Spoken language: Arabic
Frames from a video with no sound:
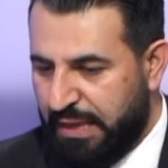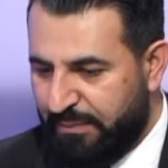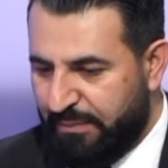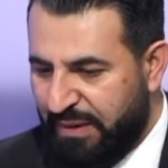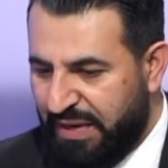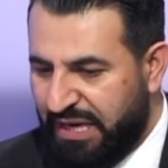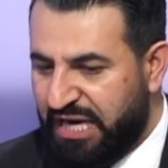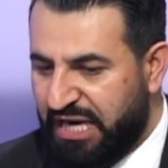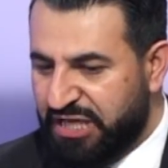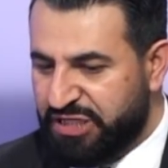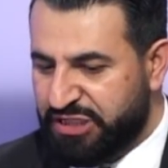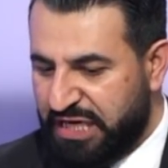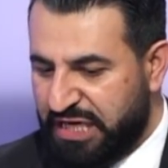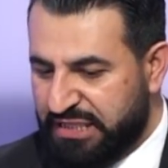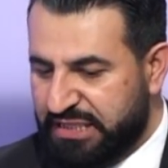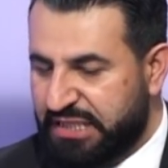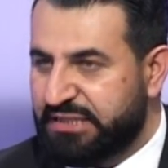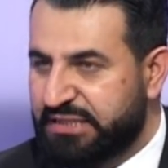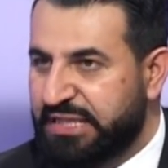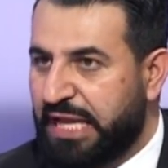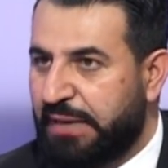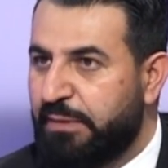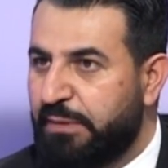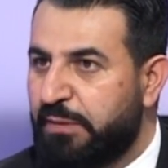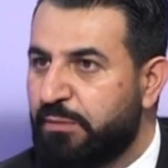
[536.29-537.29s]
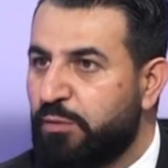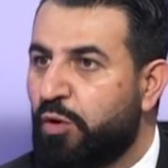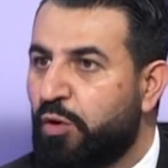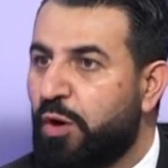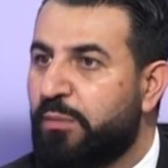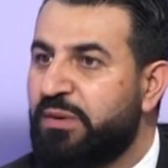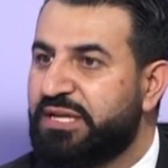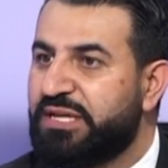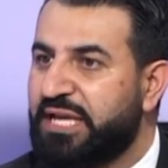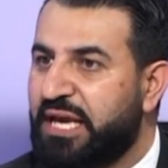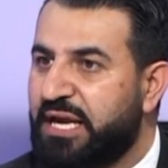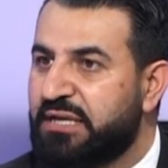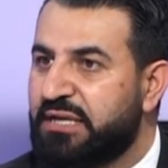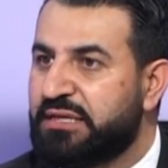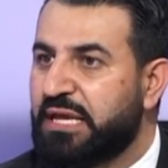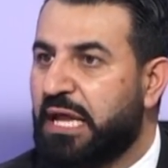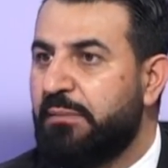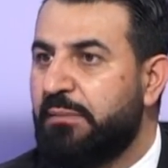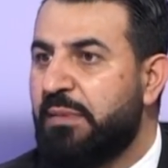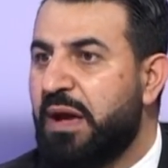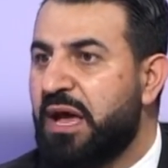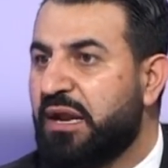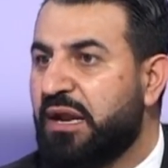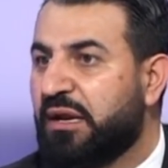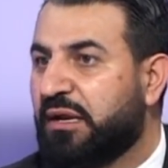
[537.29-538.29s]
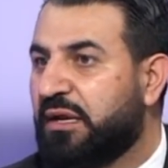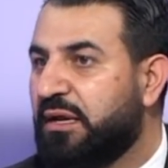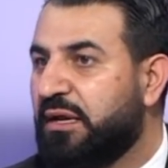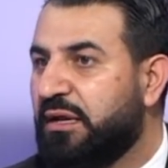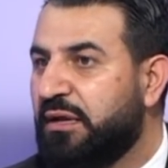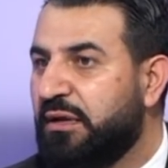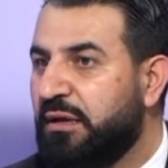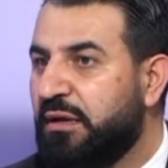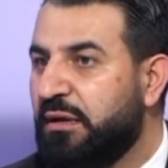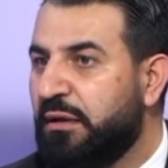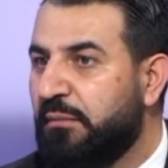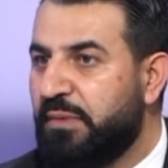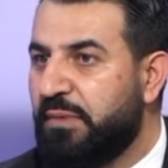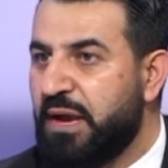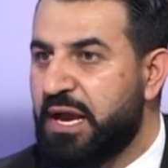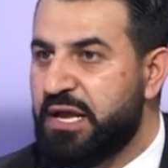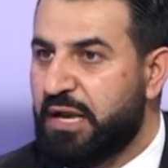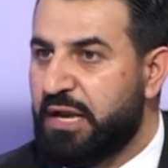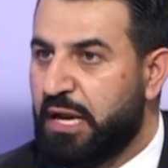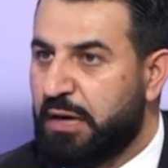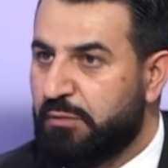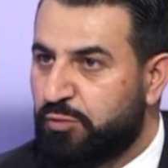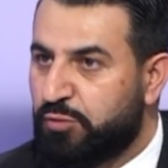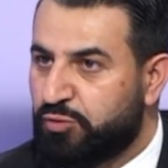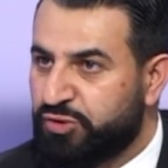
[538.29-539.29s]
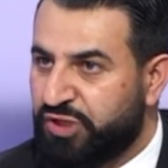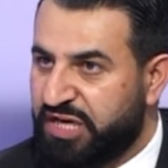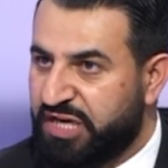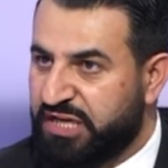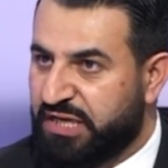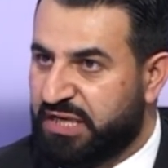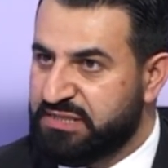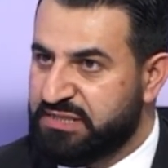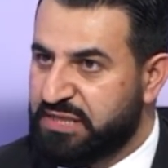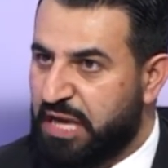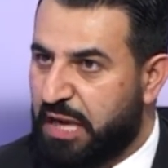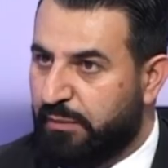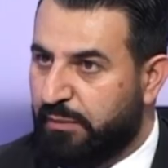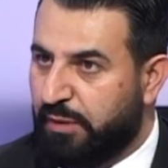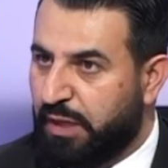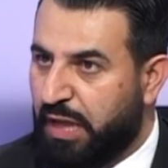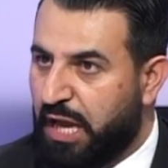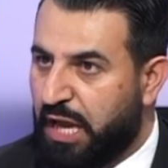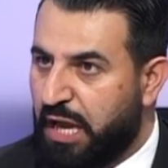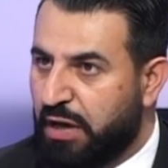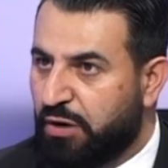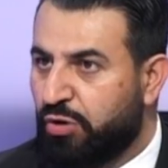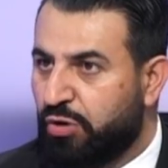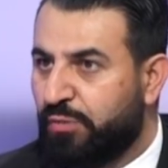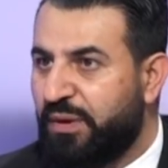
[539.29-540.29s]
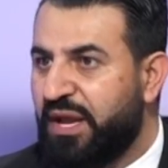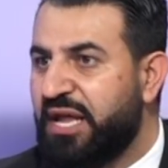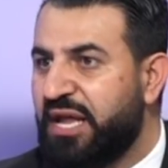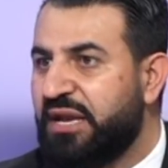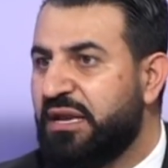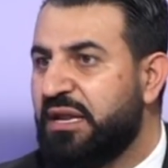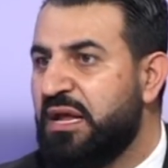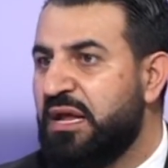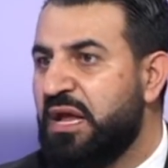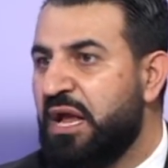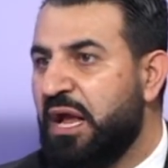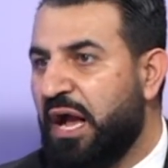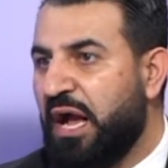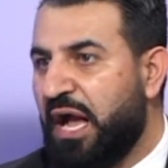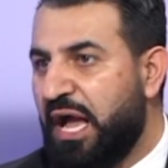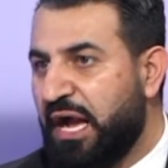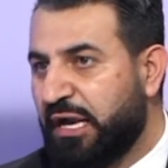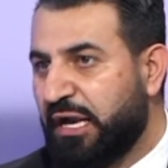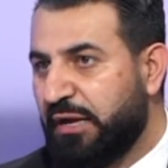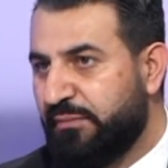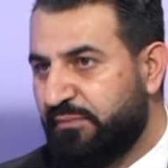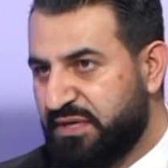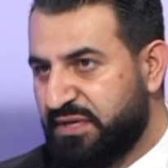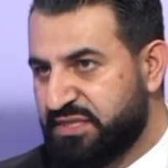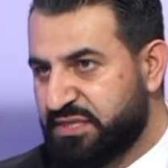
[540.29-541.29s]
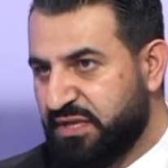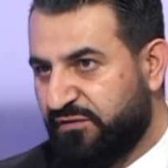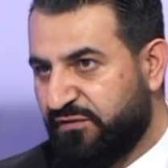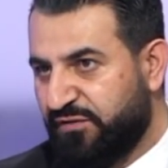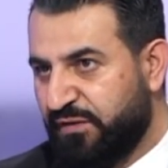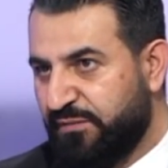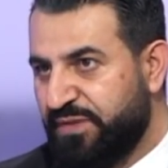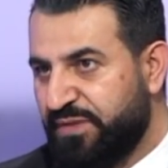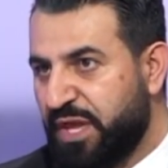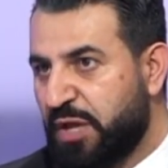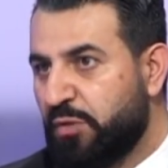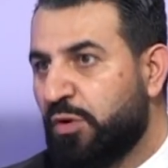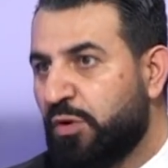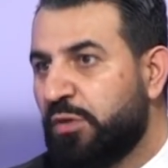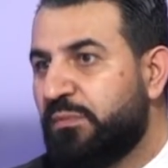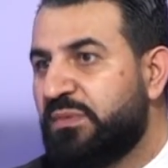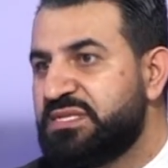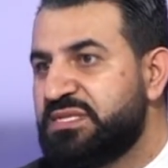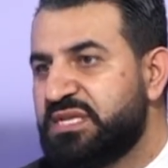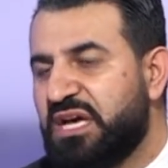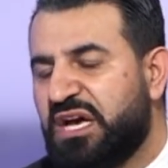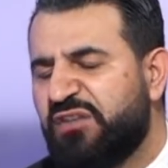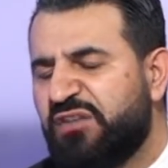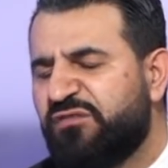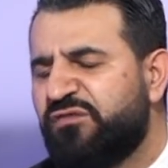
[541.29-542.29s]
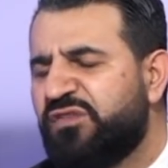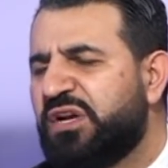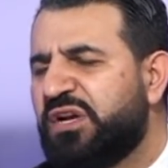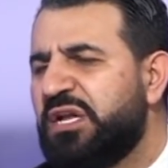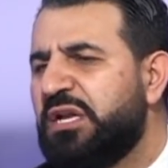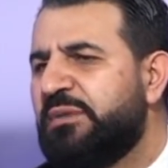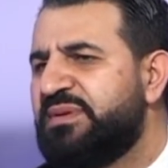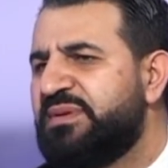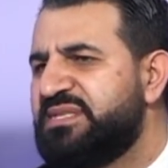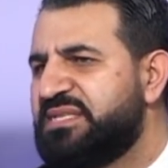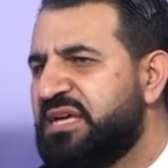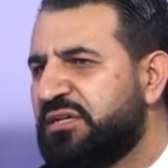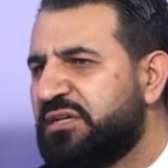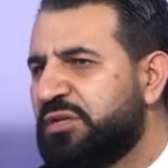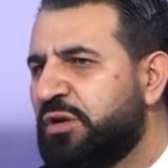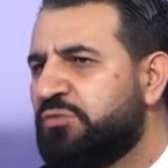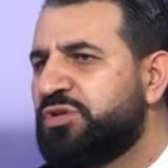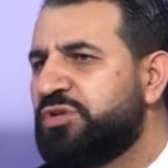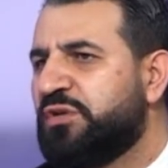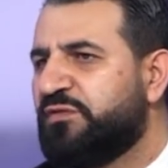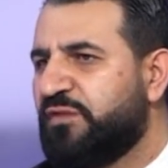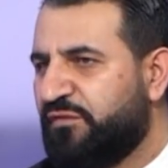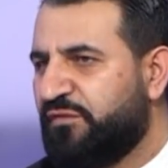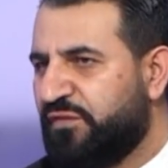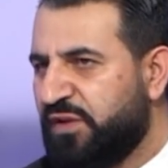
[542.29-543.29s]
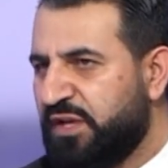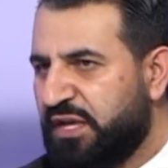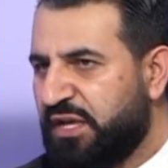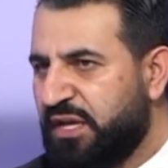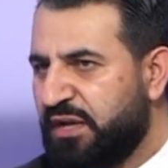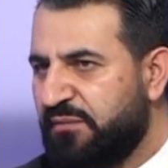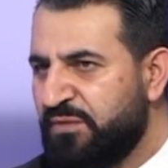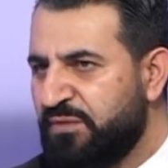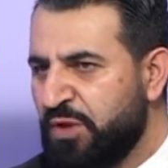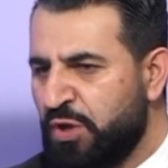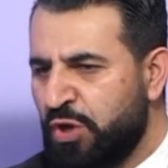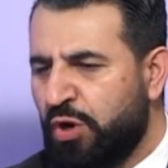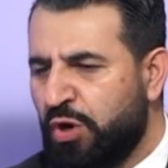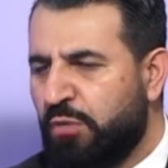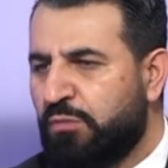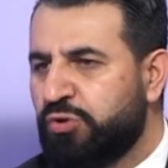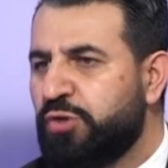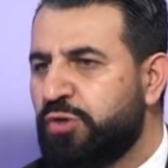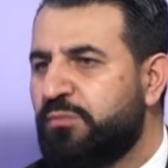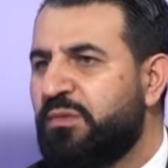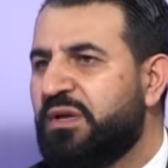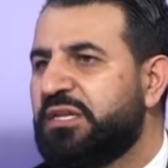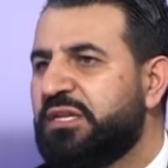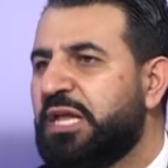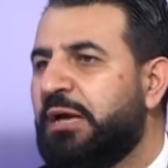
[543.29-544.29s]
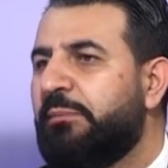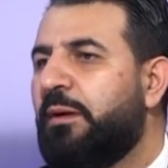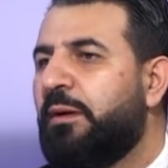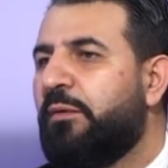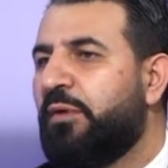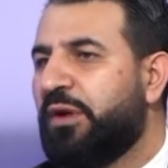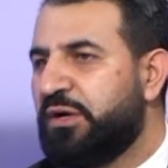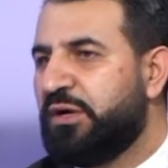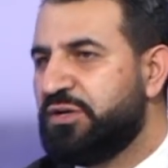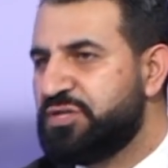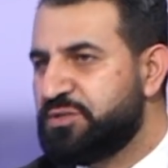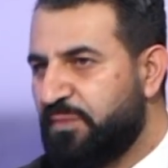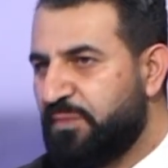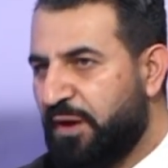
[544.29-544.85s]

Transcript: بلش هذا التعميم هو بدايه المعركه بين المودعين اصحاب الحق وبين حاكم مصرف لبنان والمصارف بكل بساطه وشفافيه ومن دون ما نتخبى وراء